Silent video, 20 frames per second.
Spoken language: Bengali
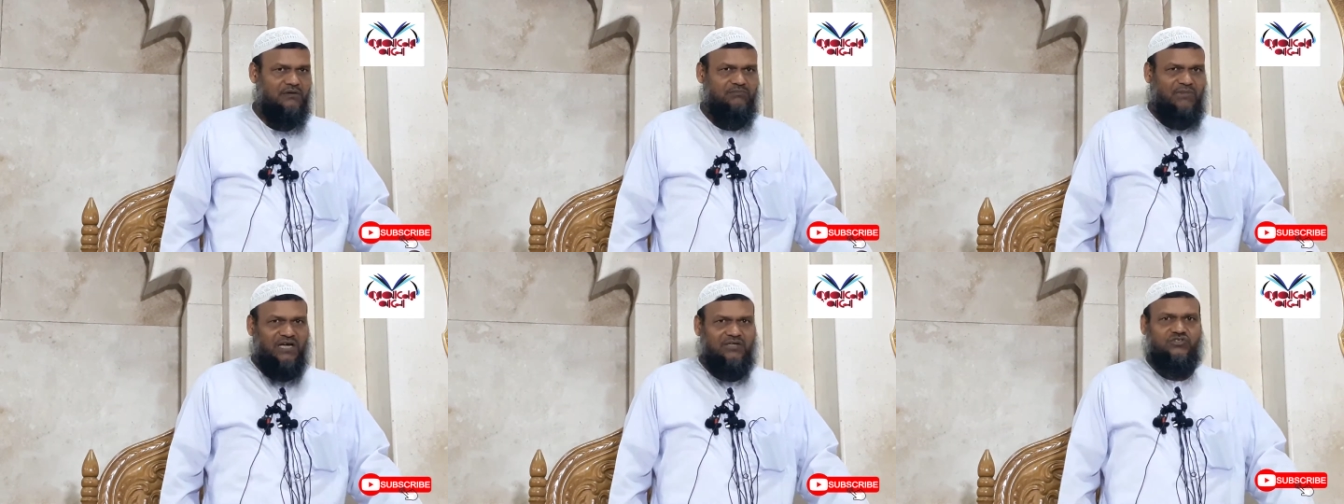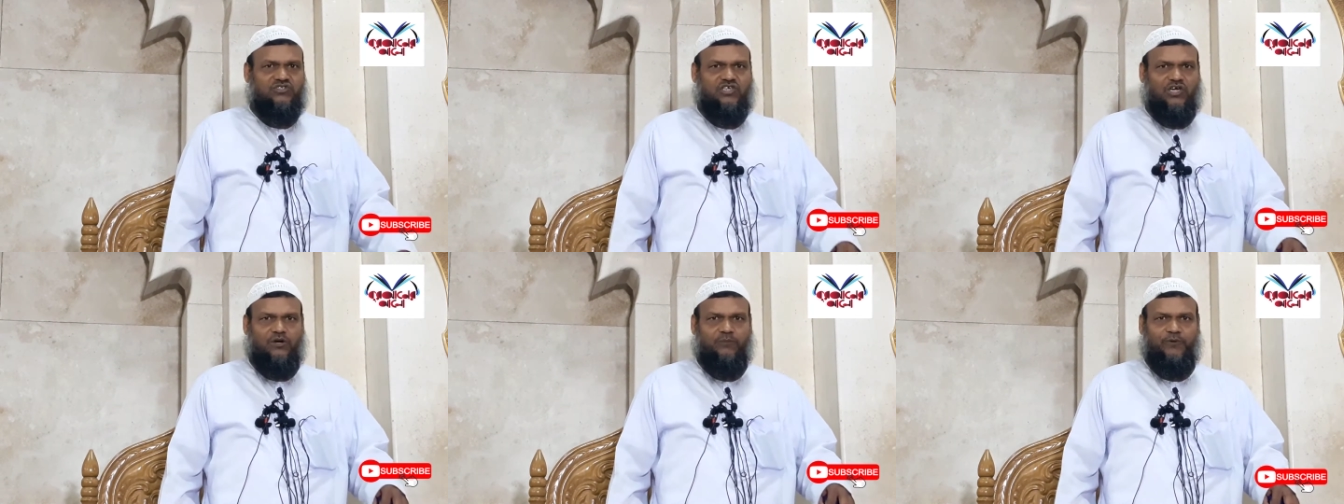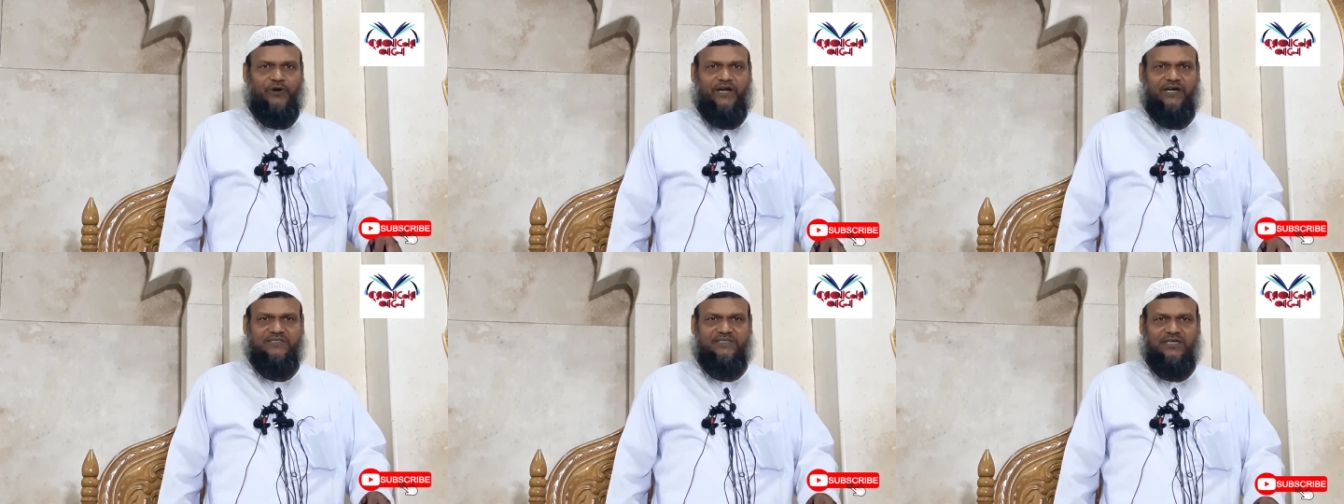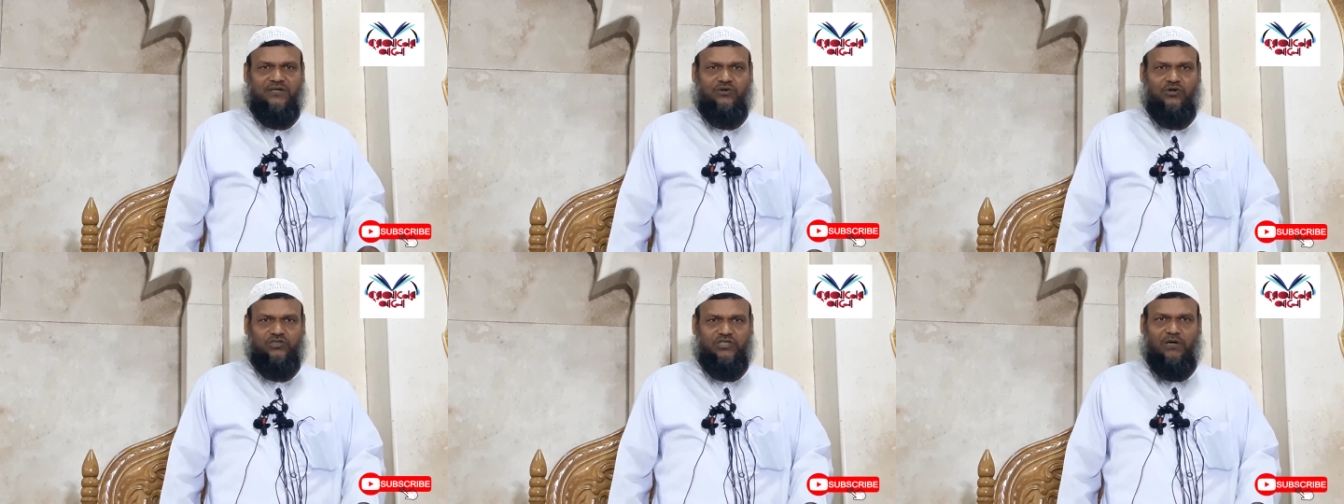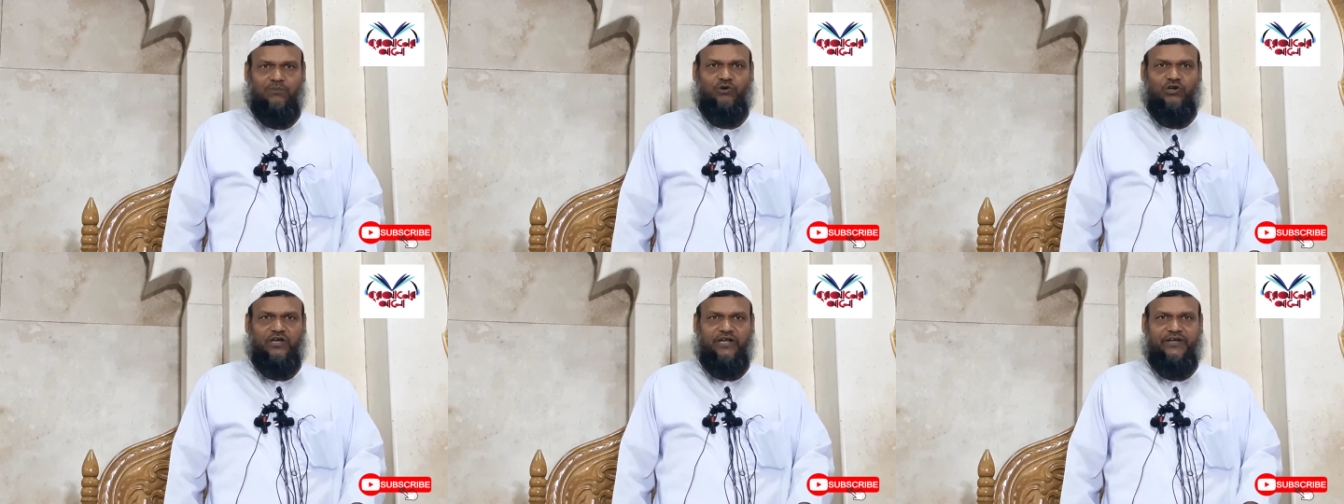মানুষের উপরে একটা কথা
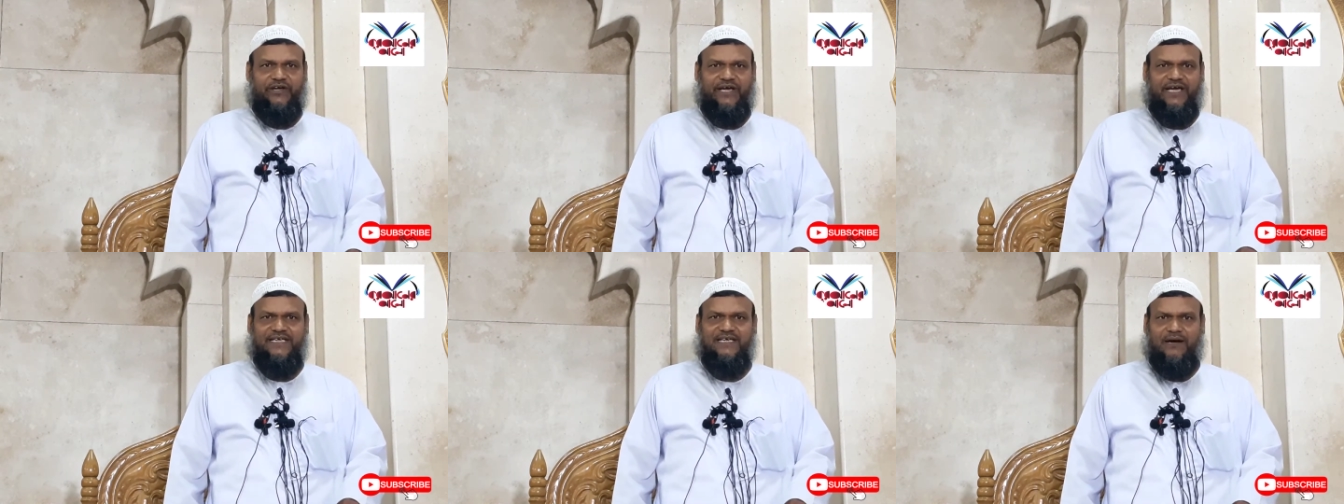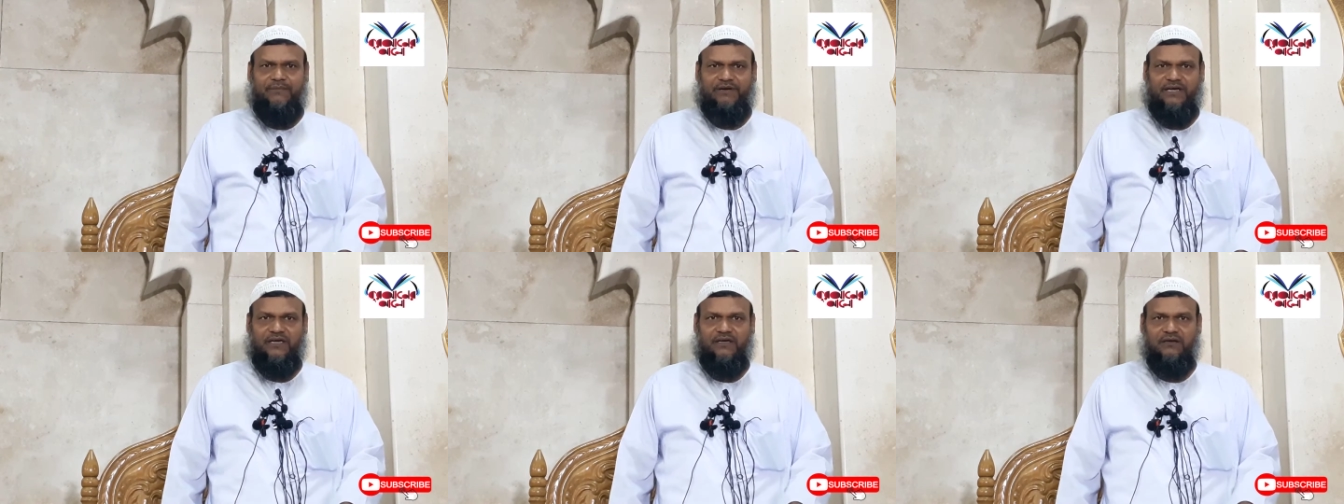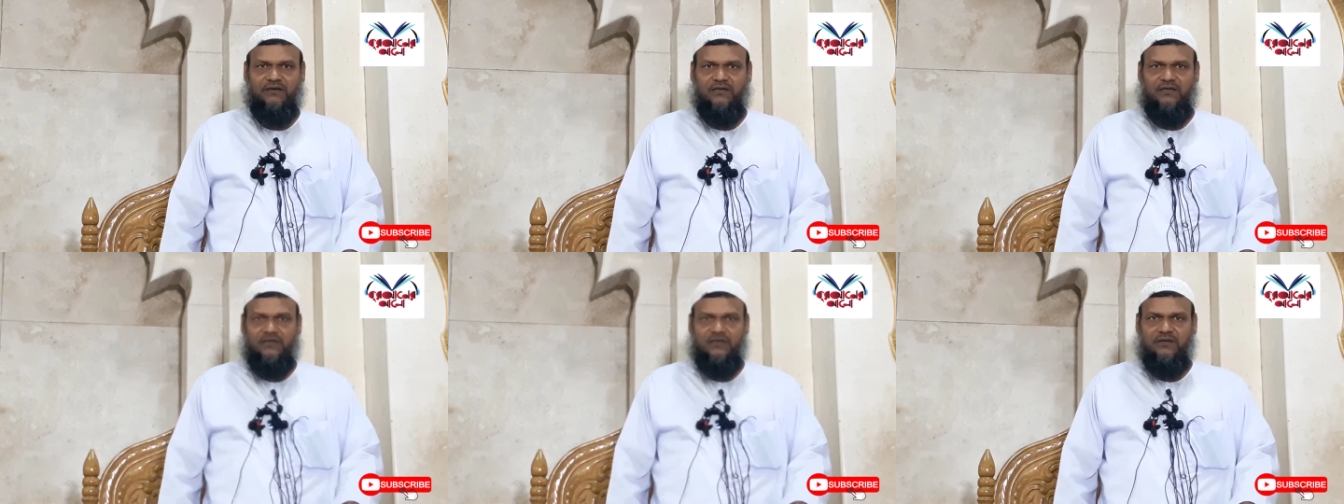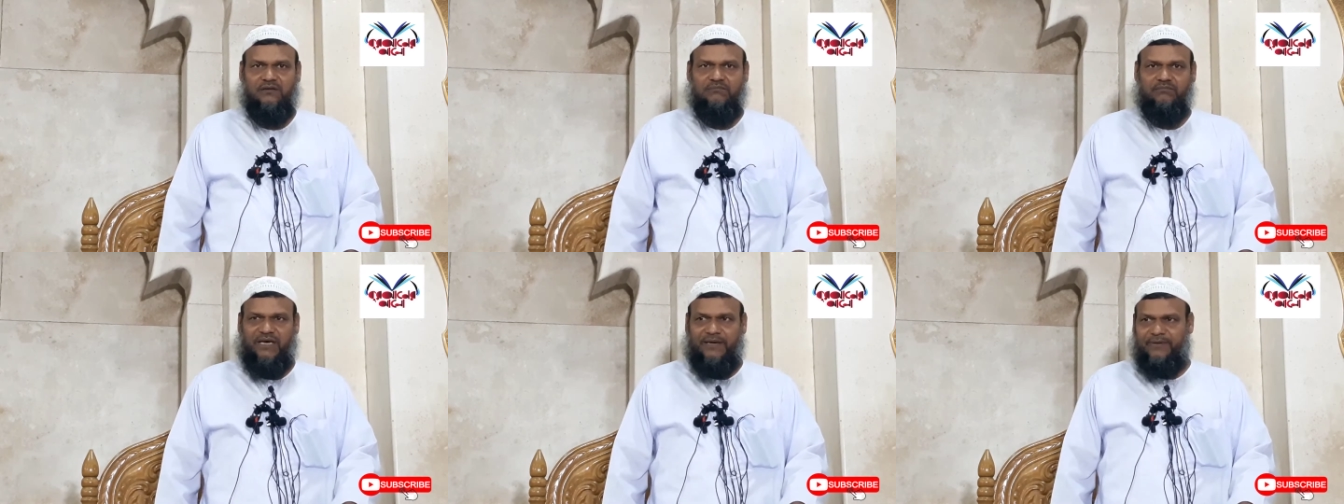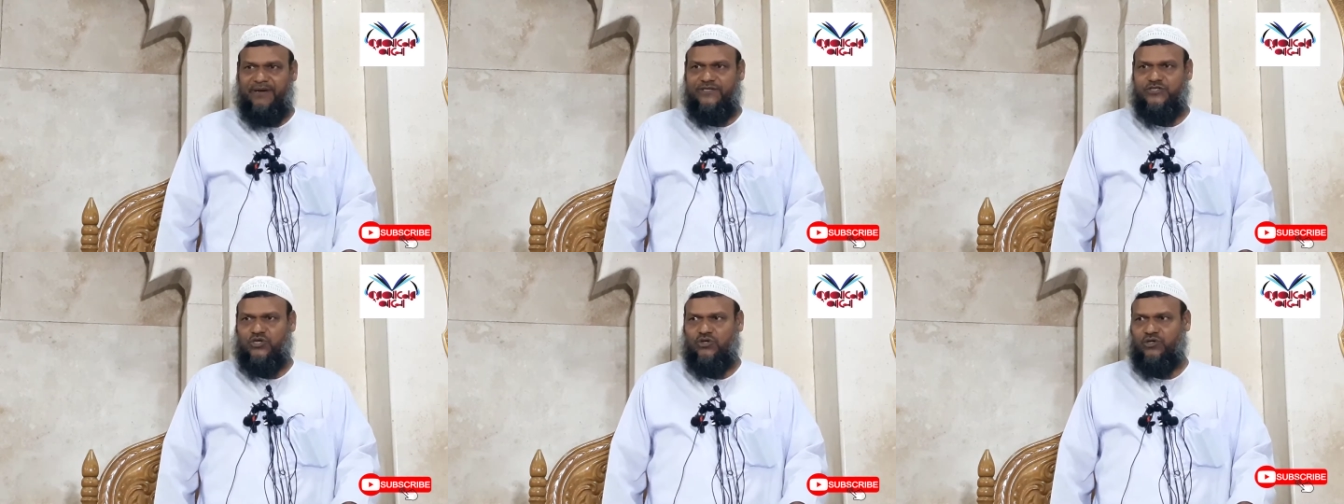বললে হয়ে যাবে
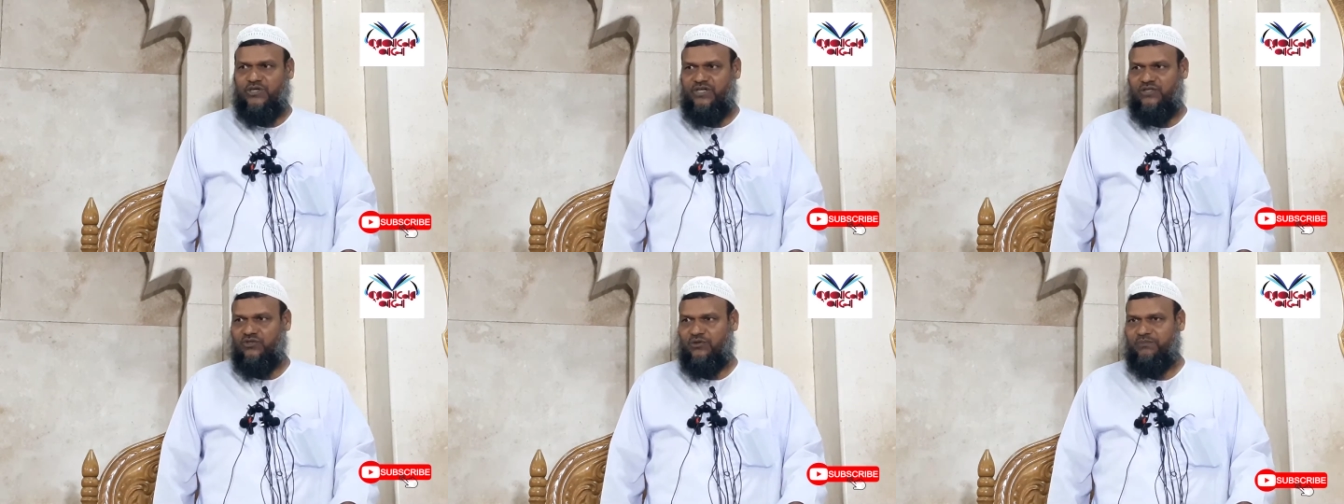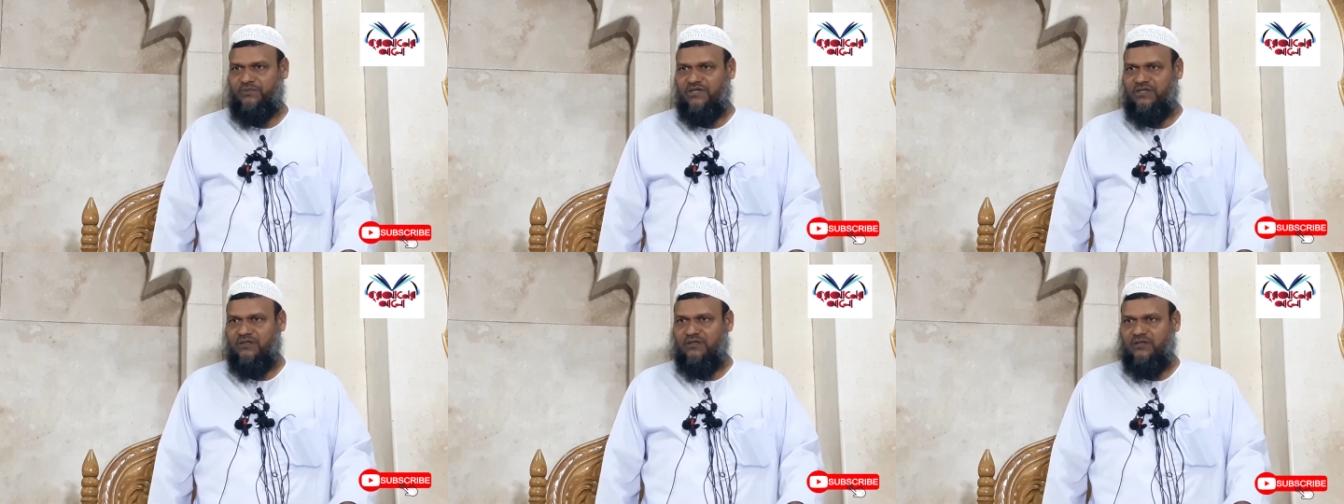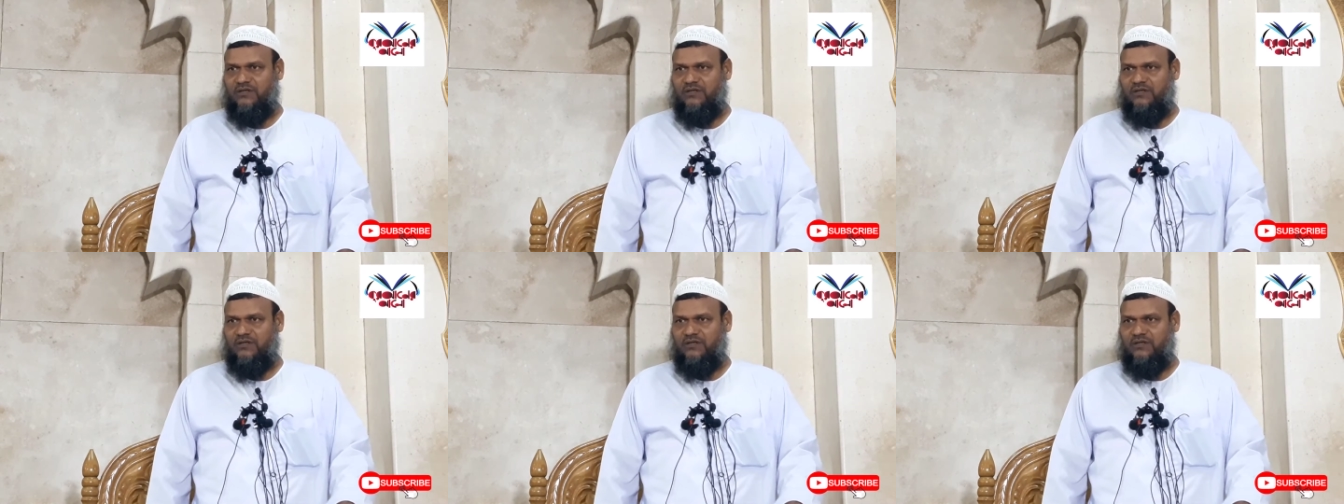ভেবেছ কি তুমি